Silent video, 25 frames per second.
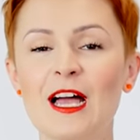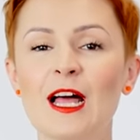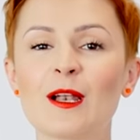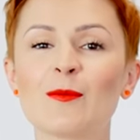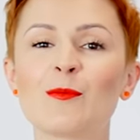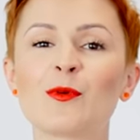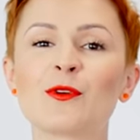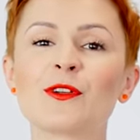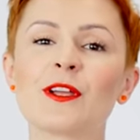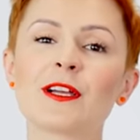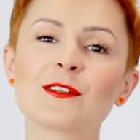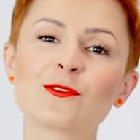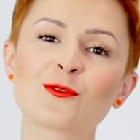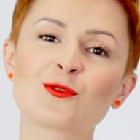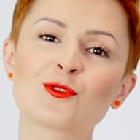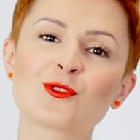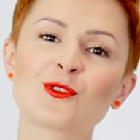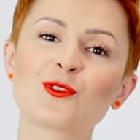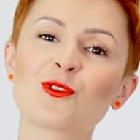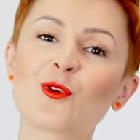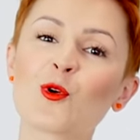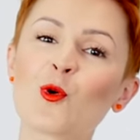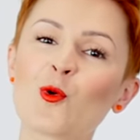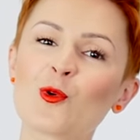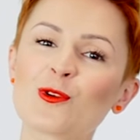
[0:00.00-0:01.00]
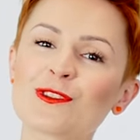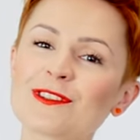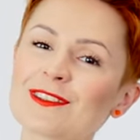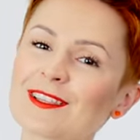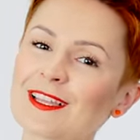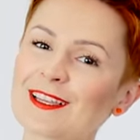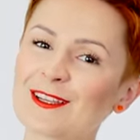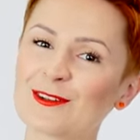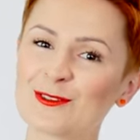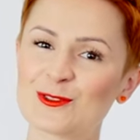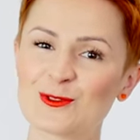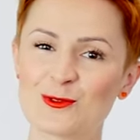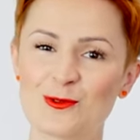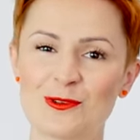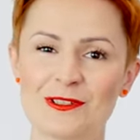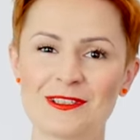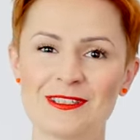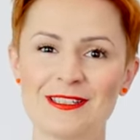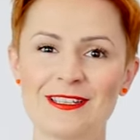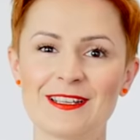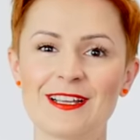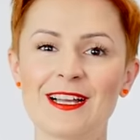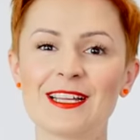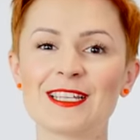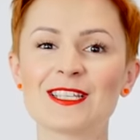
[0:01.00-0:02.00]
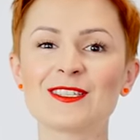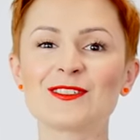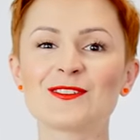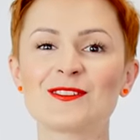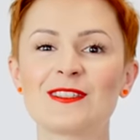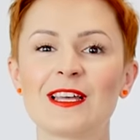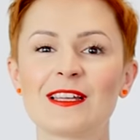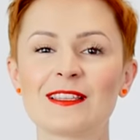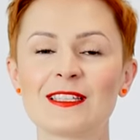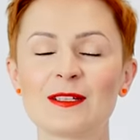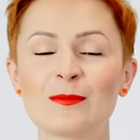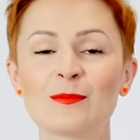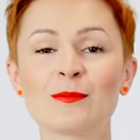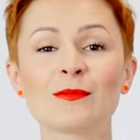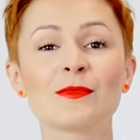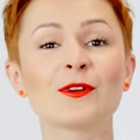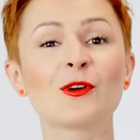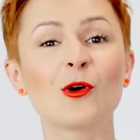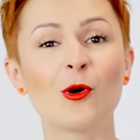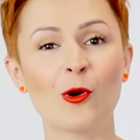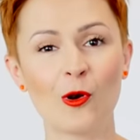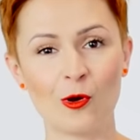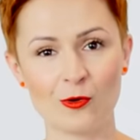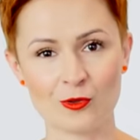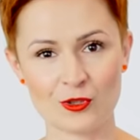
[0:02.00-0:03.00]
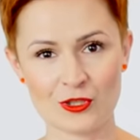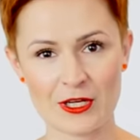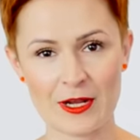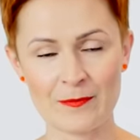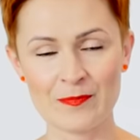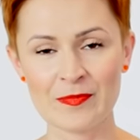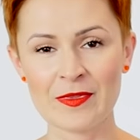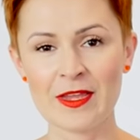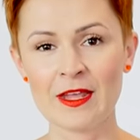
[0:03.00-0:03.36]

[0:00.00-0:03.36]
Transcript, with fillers: albo jak dużo chłodnego składnika jest w danym kolorze.